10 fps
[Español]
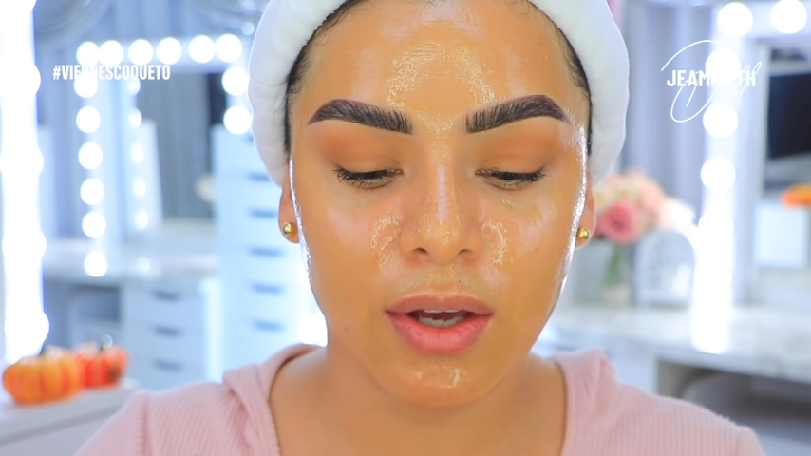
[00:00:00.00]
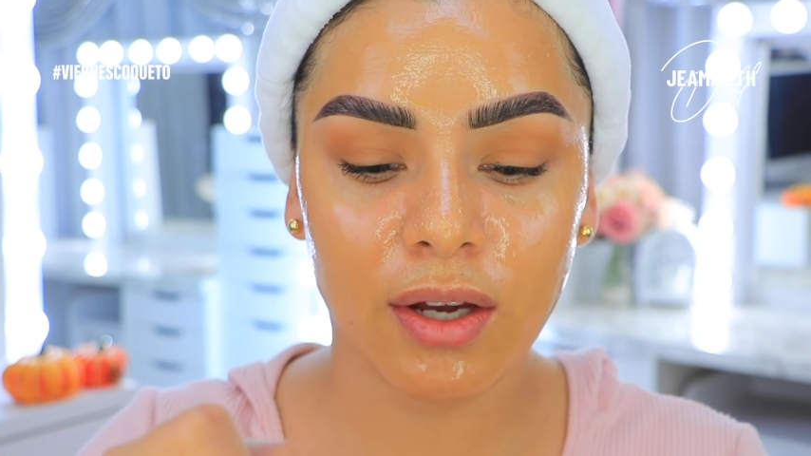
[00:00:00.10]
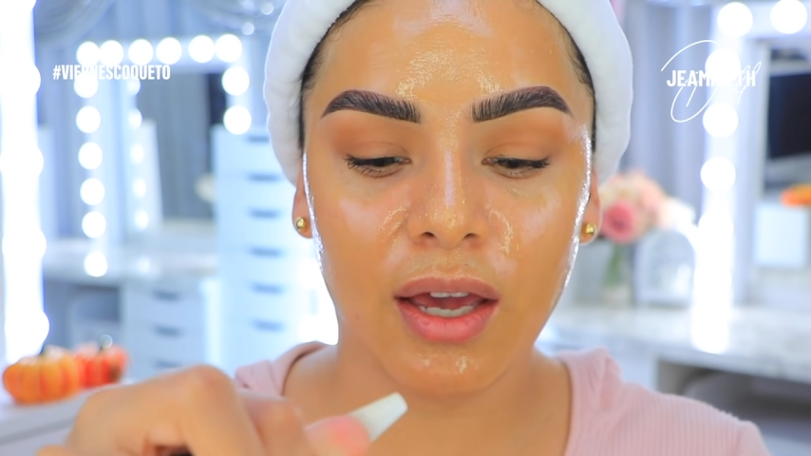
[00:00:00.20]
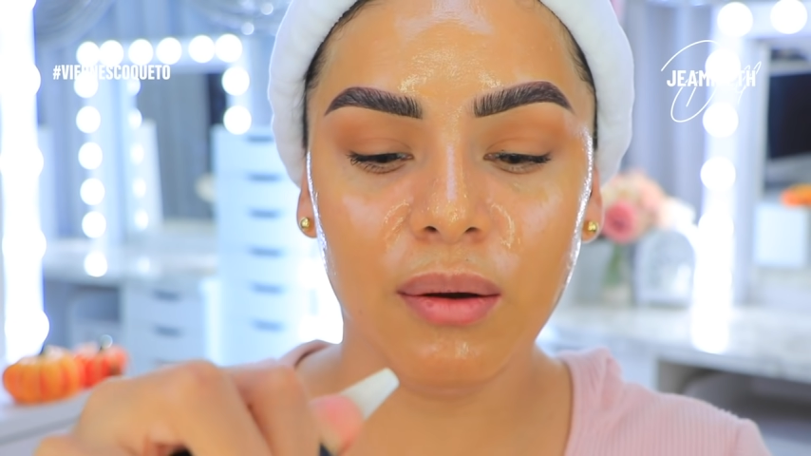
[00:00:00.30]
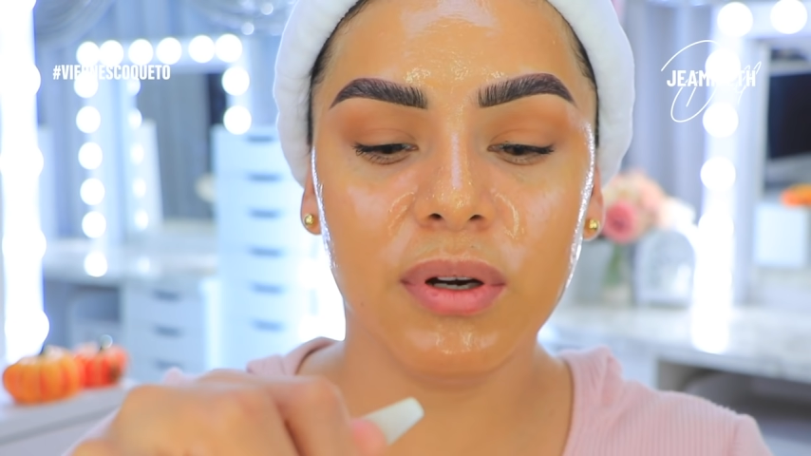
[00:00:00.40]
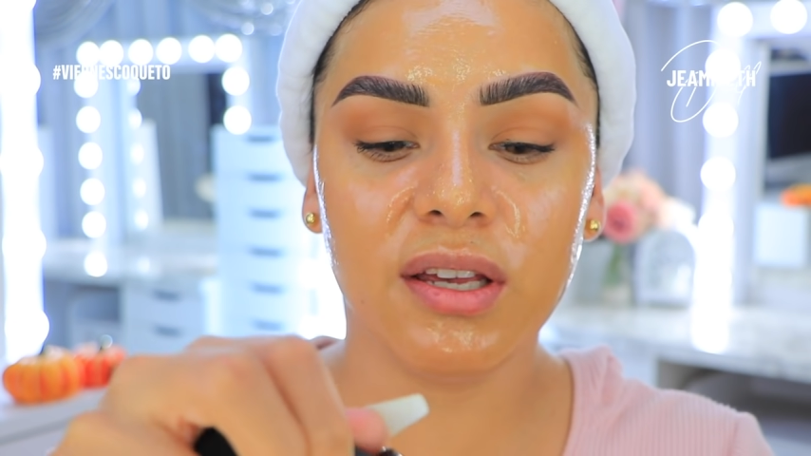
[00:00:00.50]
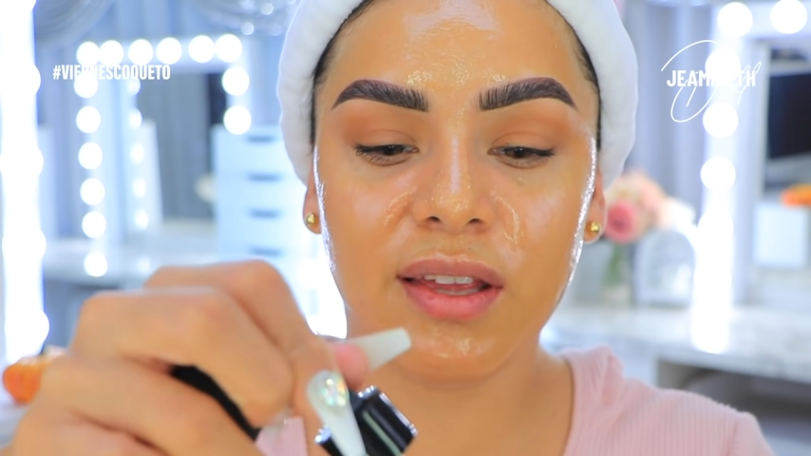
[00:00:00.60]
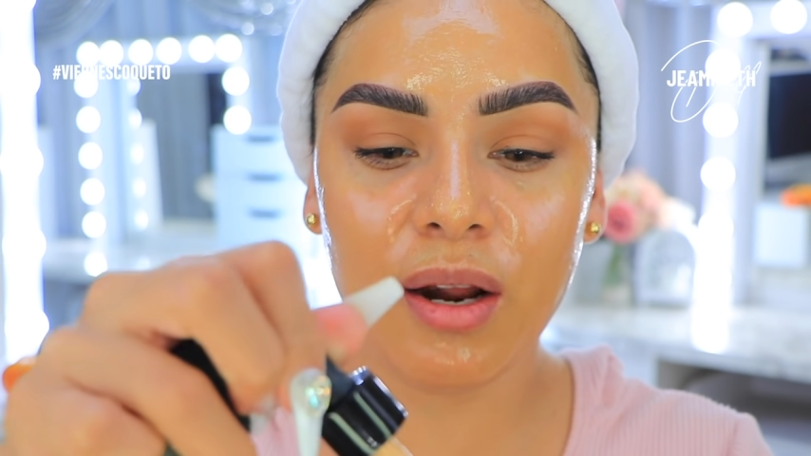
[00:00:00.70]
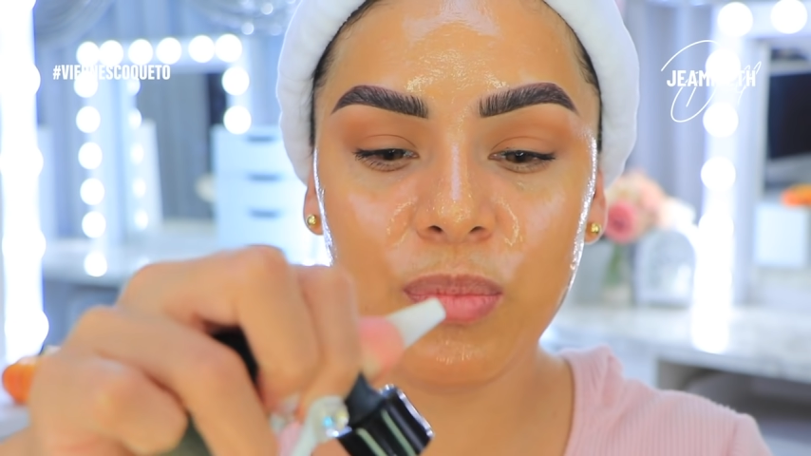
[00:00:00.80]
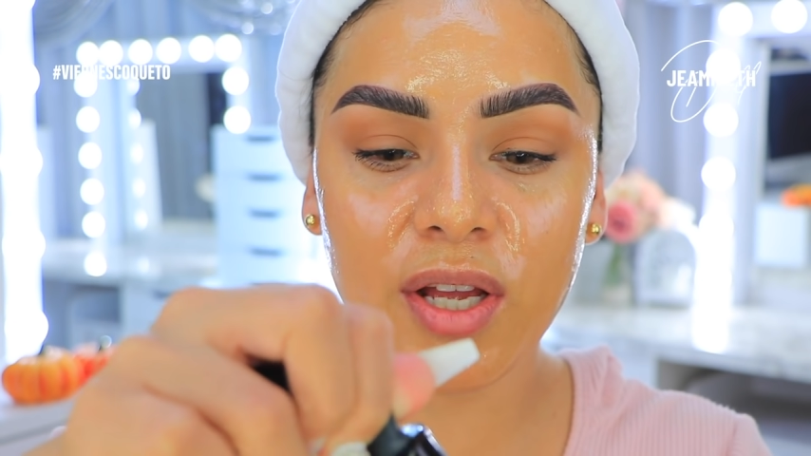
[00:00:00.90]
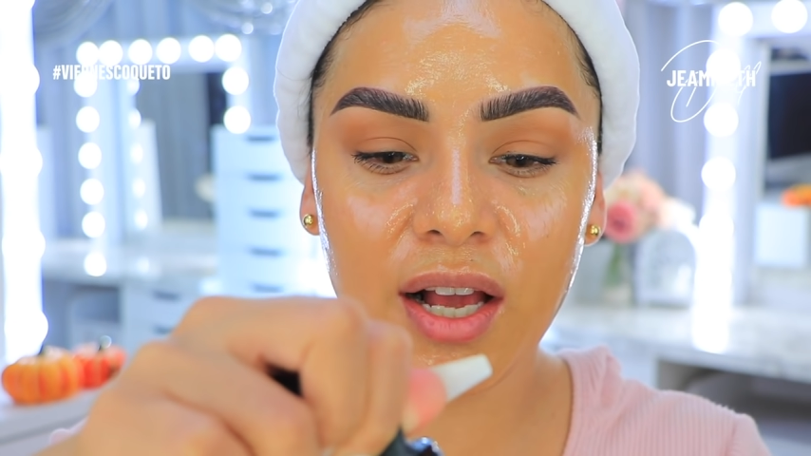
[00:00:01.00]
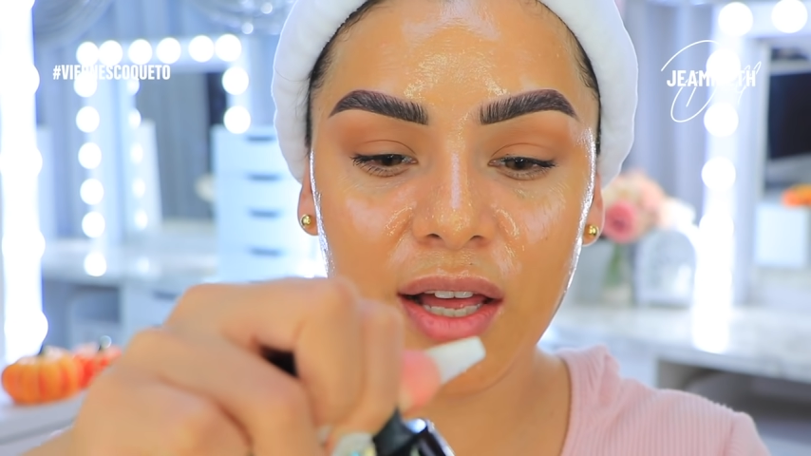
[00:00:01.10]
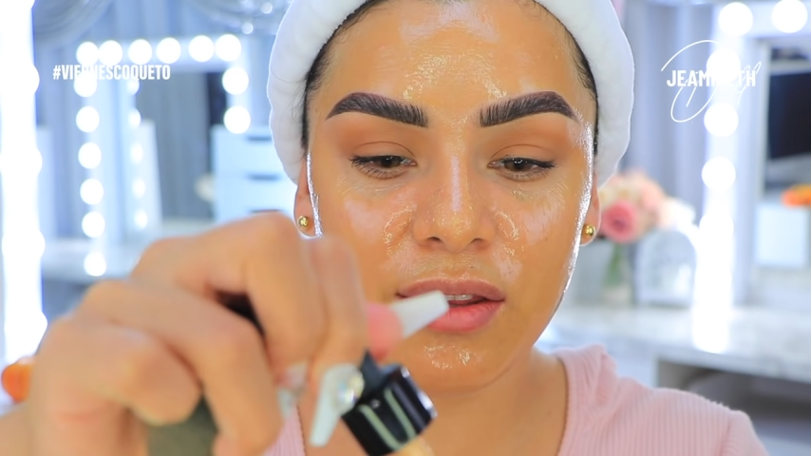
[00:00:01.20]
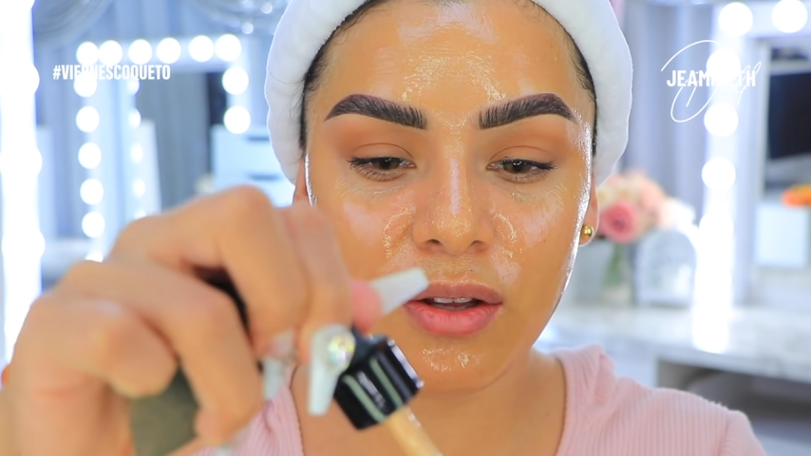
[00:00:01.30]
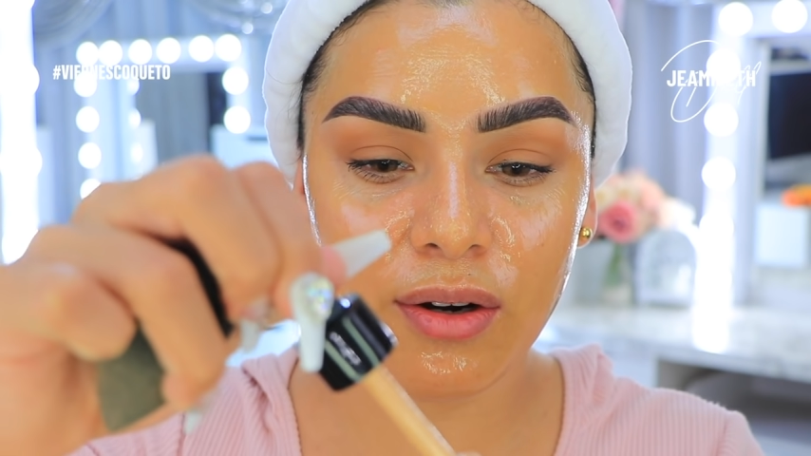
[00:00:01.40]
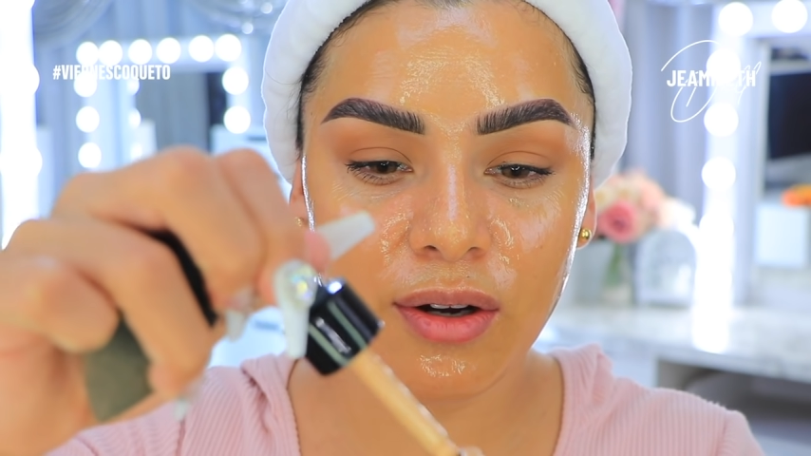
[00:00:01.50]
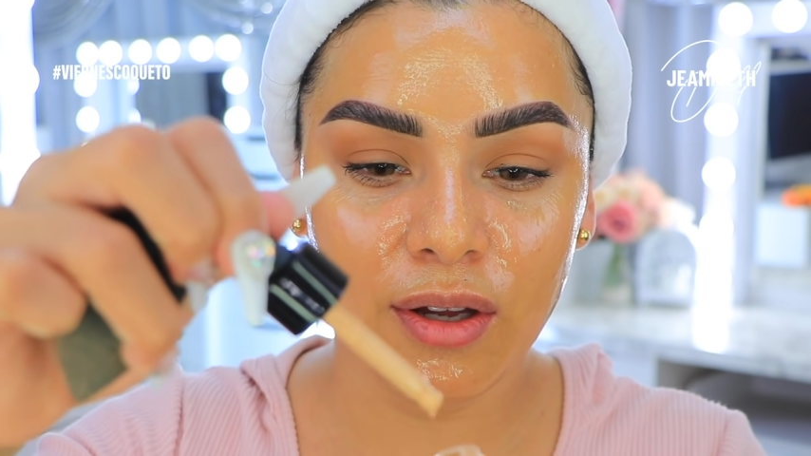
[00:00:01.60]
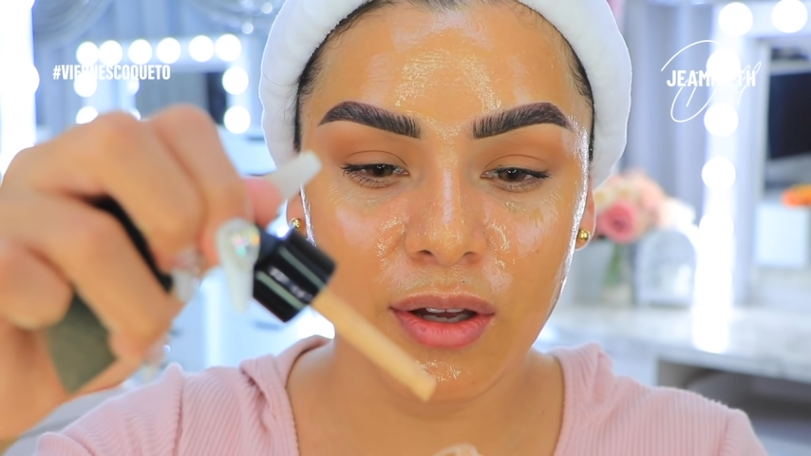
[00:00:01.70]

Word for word: Ok, voy a estar aplicando